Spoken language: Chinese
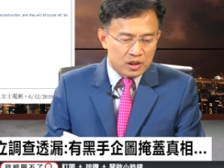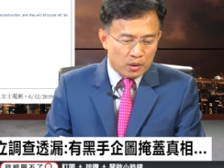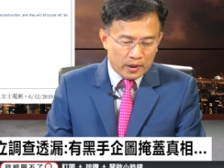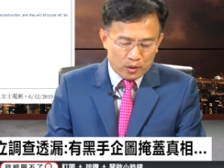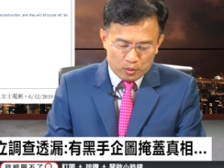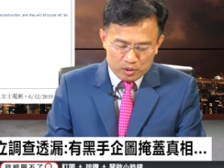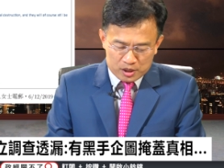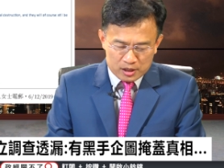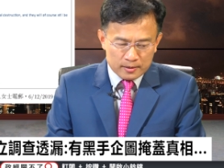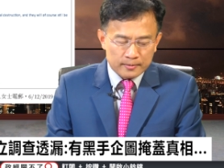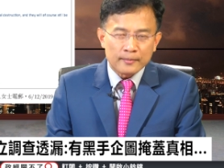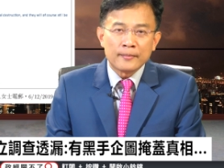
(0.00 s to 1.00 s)
这位女
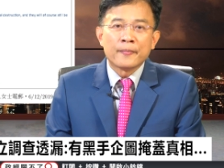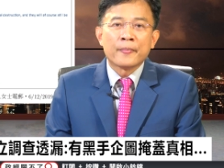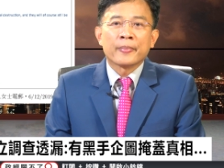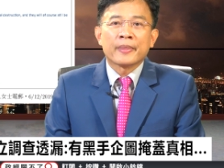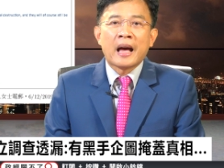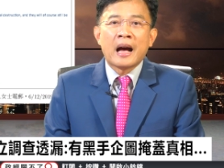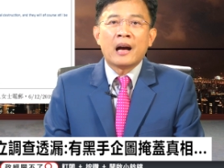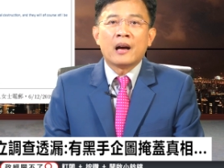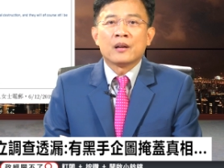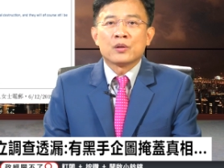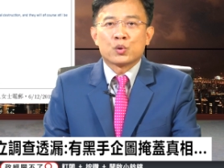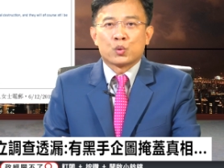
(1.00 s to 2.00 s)
士，她
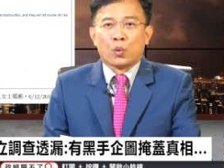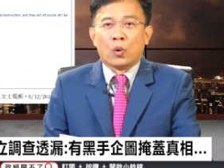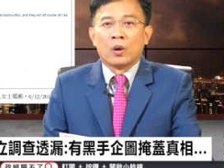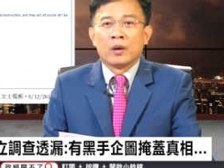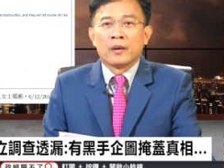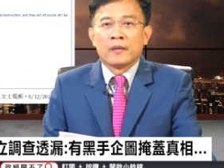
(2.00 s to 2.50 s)
所